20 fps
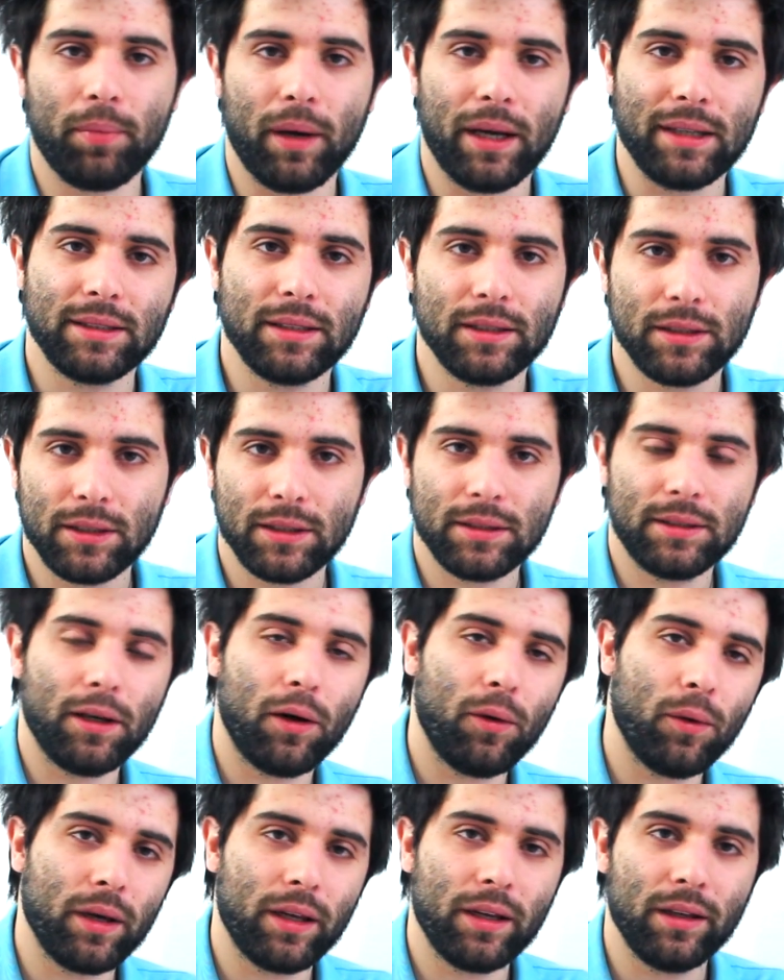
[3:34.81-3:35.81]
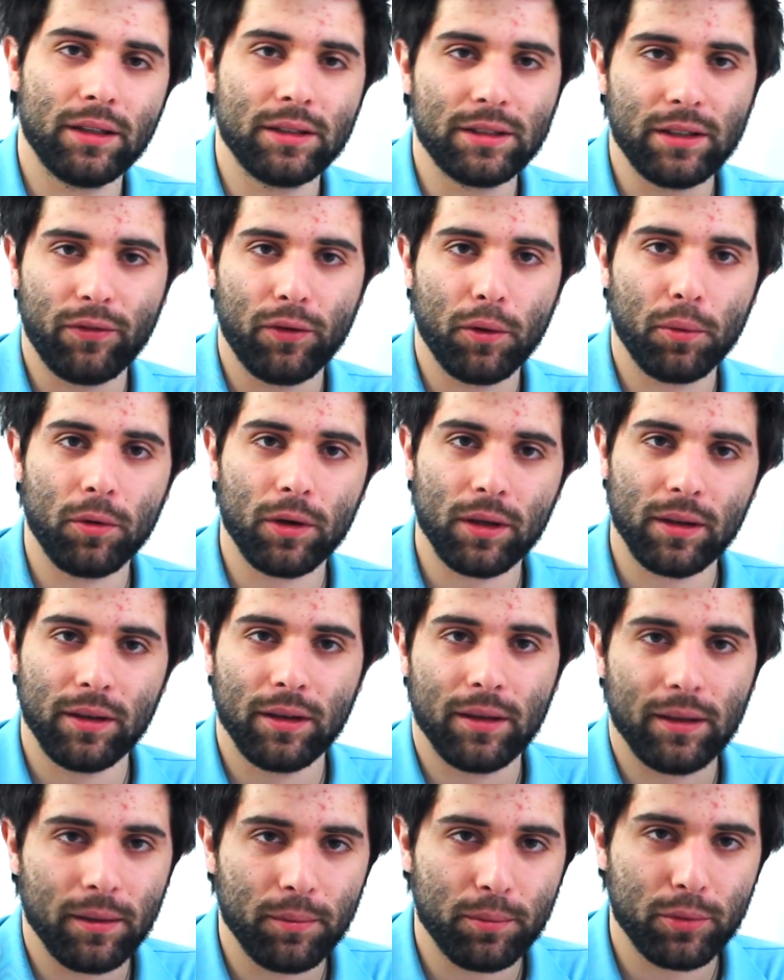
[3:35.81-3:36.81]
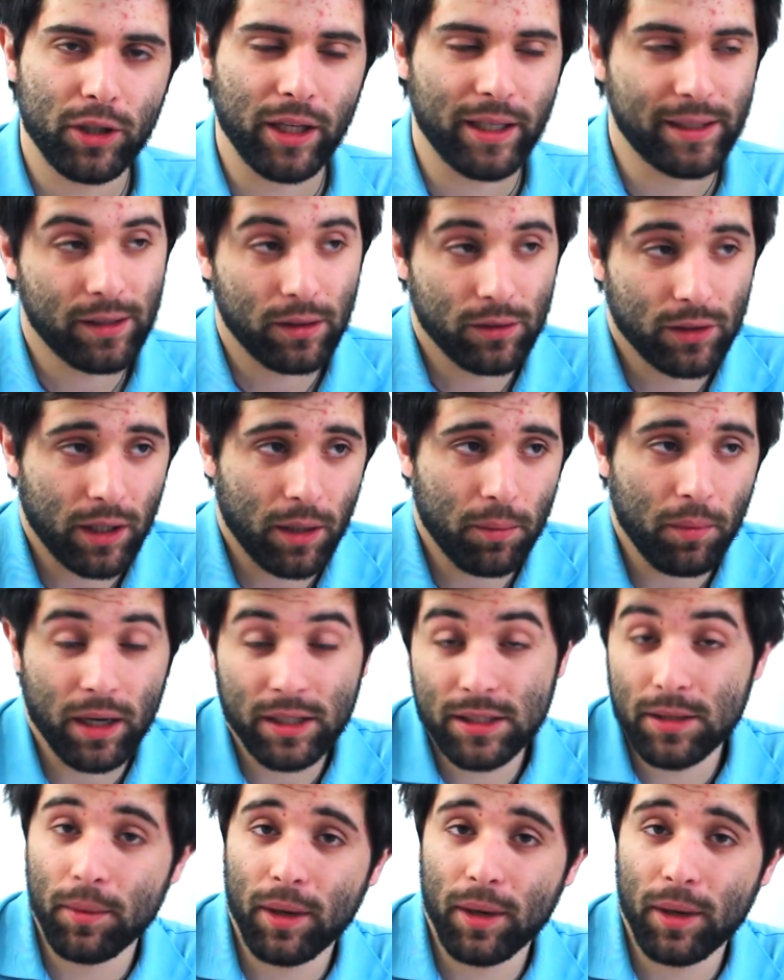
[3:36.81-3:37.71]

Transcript: passa a associação aqueles a favor da, da, proteção dos animais,